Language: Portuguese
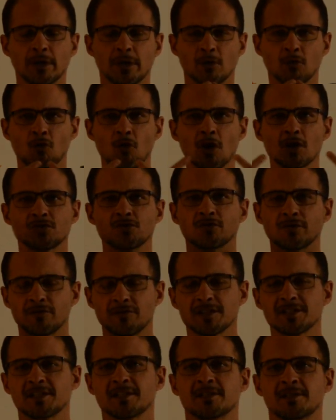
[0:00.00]
Eu gosto de
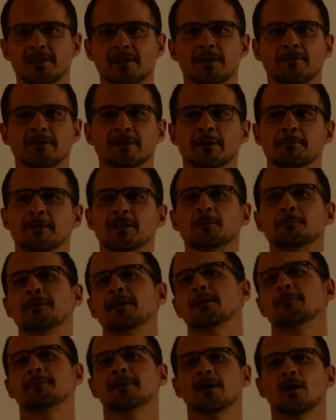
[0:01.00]
fazer esse levantamento
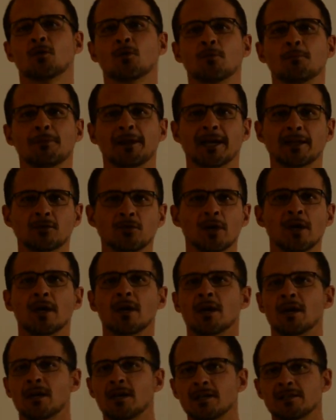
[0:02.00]
periapical completo
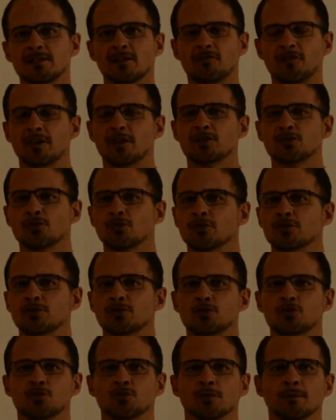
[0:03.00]
e as aferições
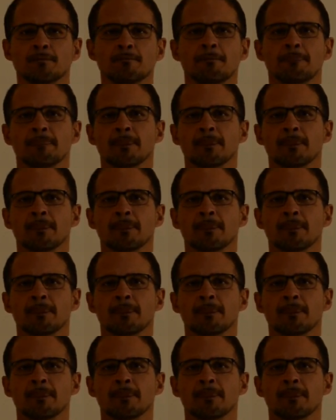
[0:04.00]
de tio.